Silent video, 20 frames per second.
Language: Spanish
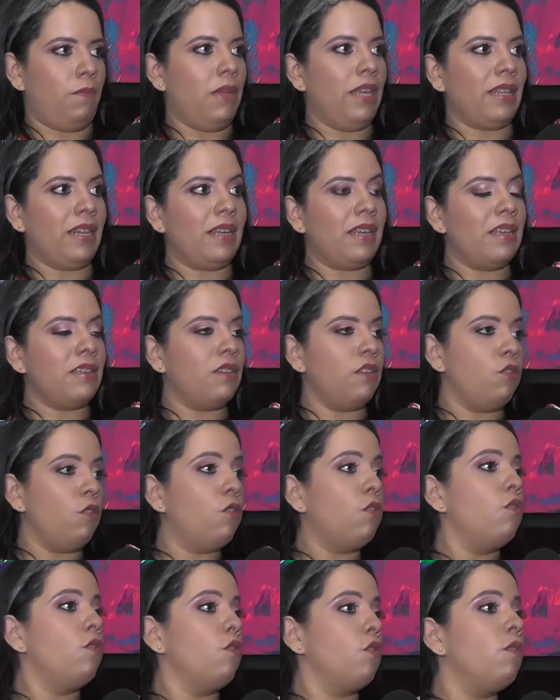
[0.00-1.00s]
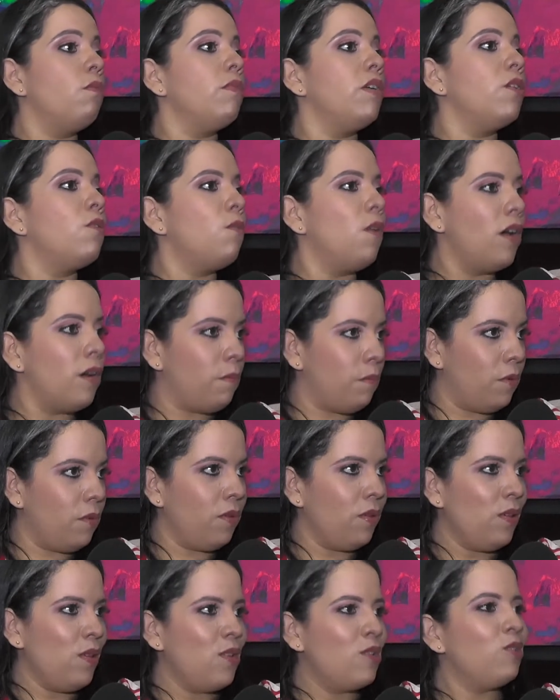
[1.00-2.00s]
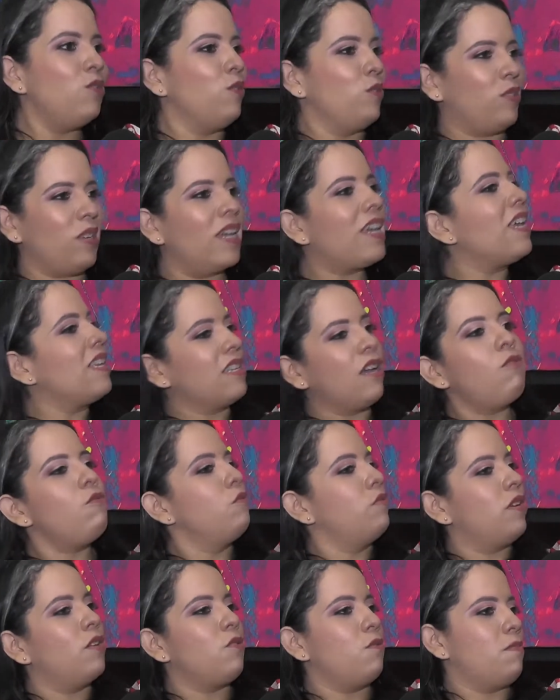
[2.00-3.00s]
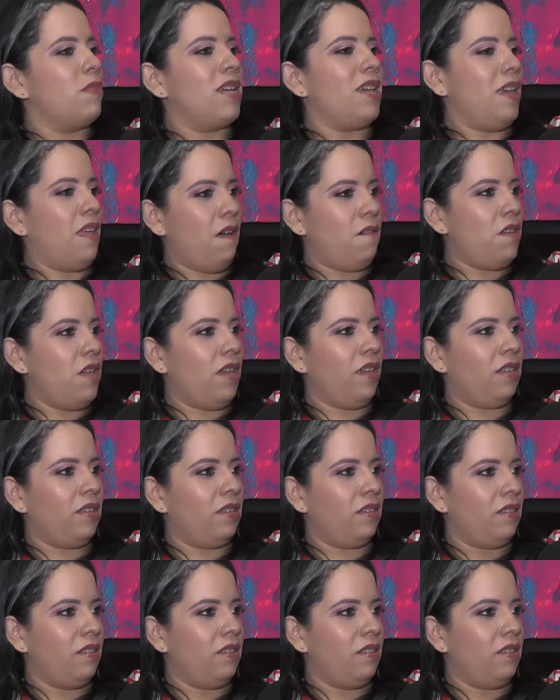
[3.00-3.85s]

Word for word: Mientras que si yo conozco mi cuerpo, yo sé que esa blusa no me queda bien.